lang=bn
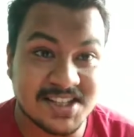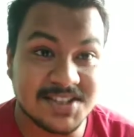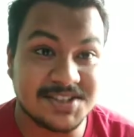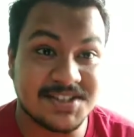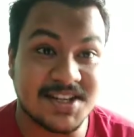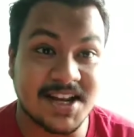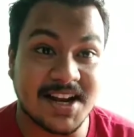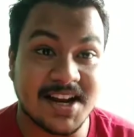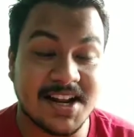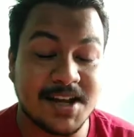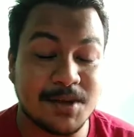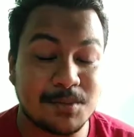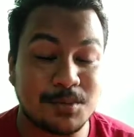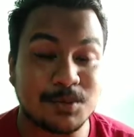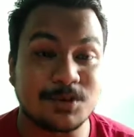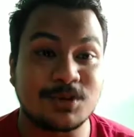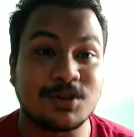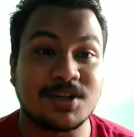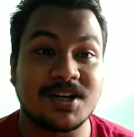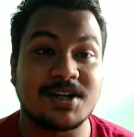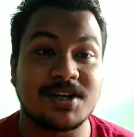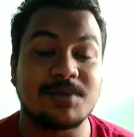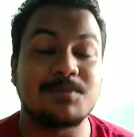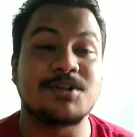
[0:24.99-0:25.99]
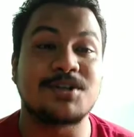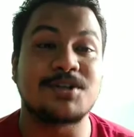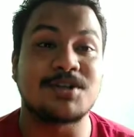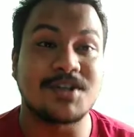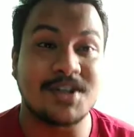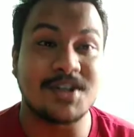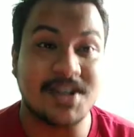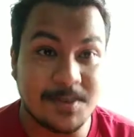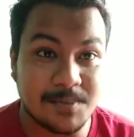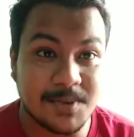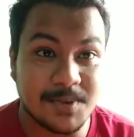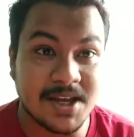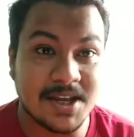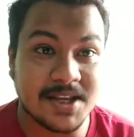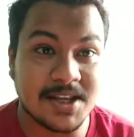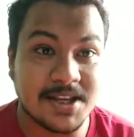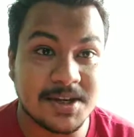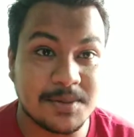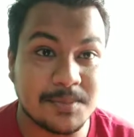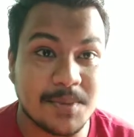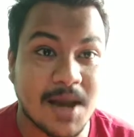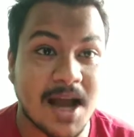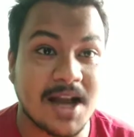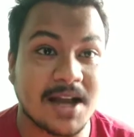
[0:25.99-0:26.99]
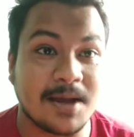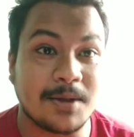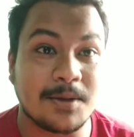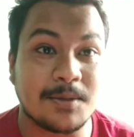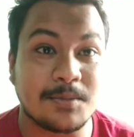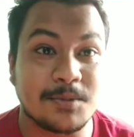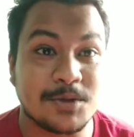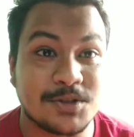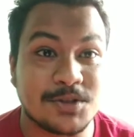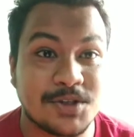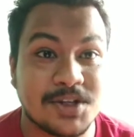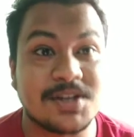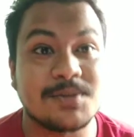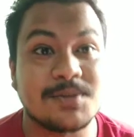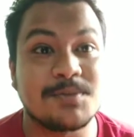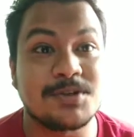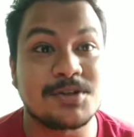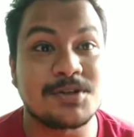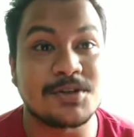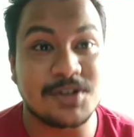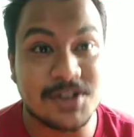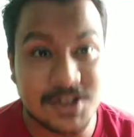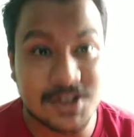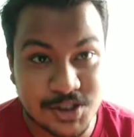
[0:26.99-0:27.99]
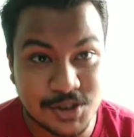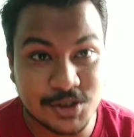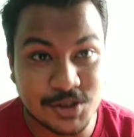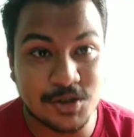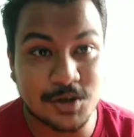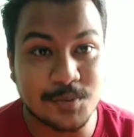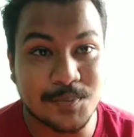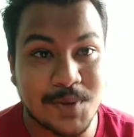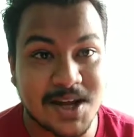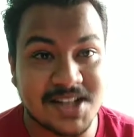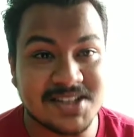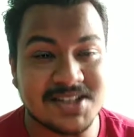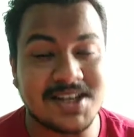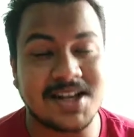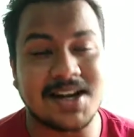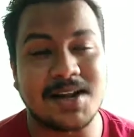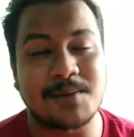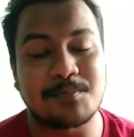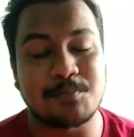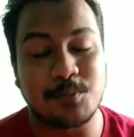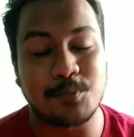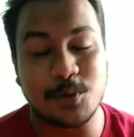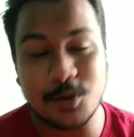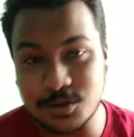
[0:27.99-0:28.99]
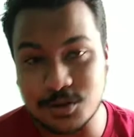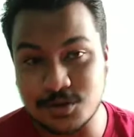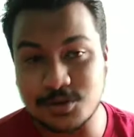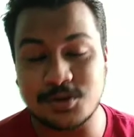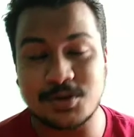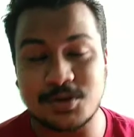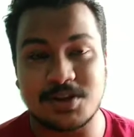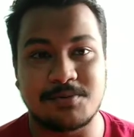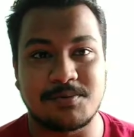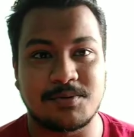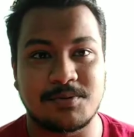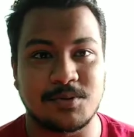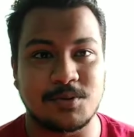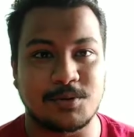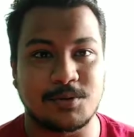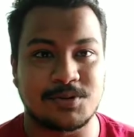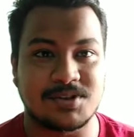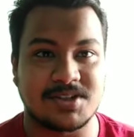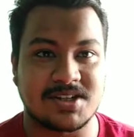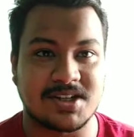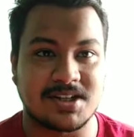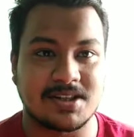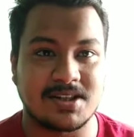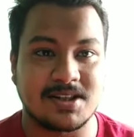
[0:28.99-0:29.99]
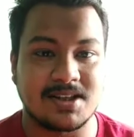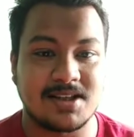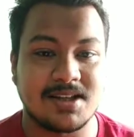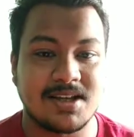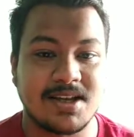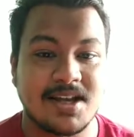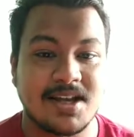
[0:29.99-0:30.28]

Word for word: যারা এই বছর এডমিশন নেবে কিংবা আগামী বছর এডমিশন নিচ্ছ বা যারা পড়ছো এই কোর্সটাতে